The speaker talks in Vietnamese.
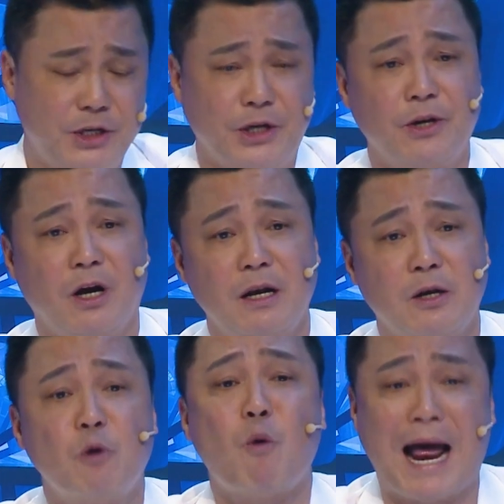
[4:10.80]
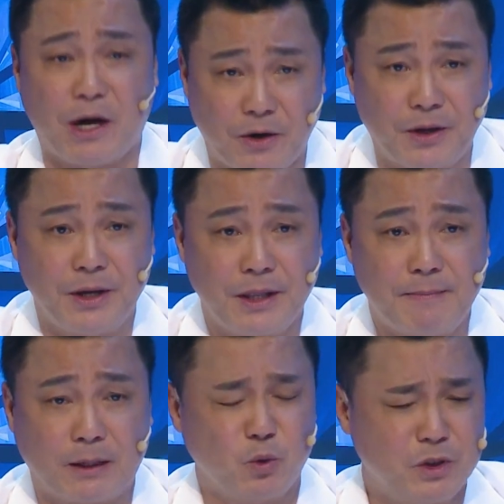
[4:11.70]
cái chuyện đó đã qua rồi
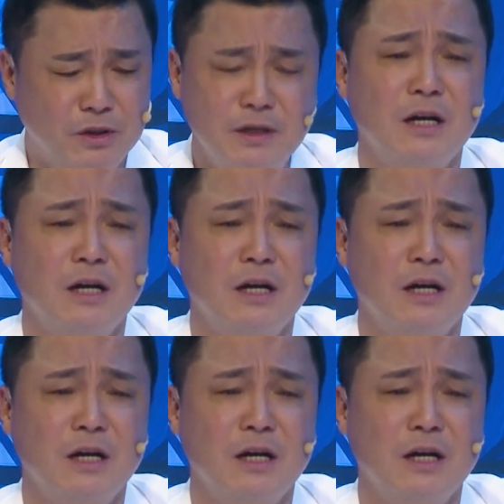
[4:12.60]
mà tôi sướng